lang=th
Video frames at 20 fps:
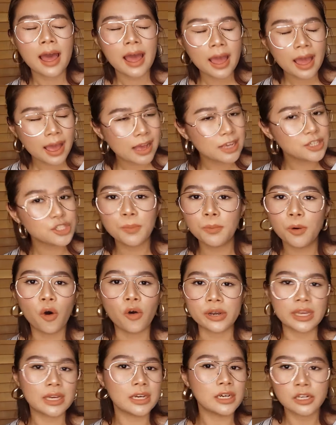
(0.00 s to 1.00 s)
ห้าชั่วโมง
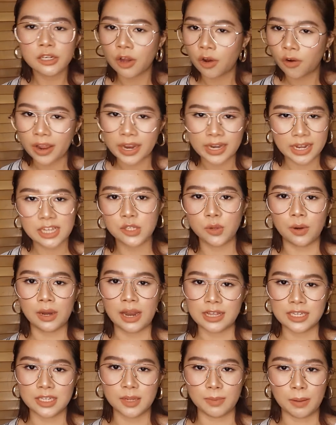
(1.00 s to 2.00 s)
นี่คือน้อยที่สุด
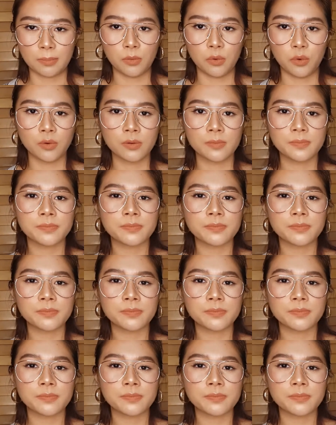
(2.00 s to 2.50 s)
แล้วสำหรับอุ๊ก